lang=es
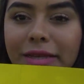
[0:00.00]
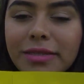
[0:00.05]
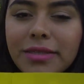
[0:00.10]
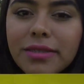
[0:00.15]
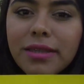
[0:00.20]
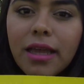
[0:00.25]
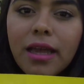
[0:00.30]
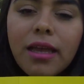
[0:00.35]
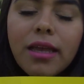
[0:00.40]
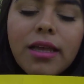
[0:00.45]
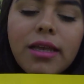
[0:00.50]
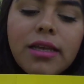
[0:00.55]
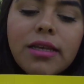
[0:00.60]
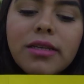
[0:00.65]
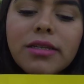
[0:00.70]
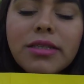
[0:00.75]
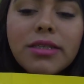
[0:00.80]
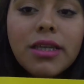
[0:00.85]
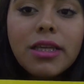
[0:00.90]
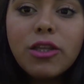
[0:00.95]
esta
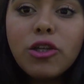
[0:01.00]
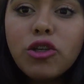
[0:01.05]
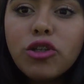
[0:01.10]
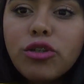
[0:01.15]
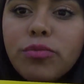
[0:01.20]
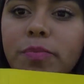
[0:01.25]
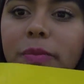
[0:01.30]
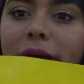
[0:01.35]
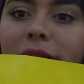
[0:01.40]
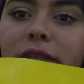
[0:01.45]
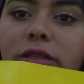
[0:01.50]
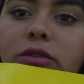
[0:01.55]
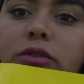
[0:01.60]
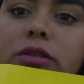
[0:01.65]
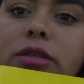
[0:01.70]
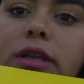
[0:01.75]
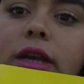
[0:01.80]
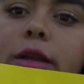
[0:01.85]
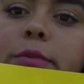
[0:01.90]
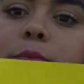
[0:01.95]
es de dos
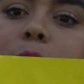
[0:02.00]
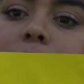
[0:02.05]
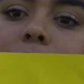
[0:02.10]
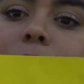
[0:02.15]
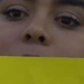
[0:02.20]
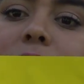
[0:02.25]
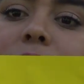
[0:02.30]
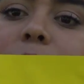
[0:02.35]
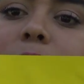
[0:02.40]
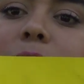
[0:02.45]
pasos el primer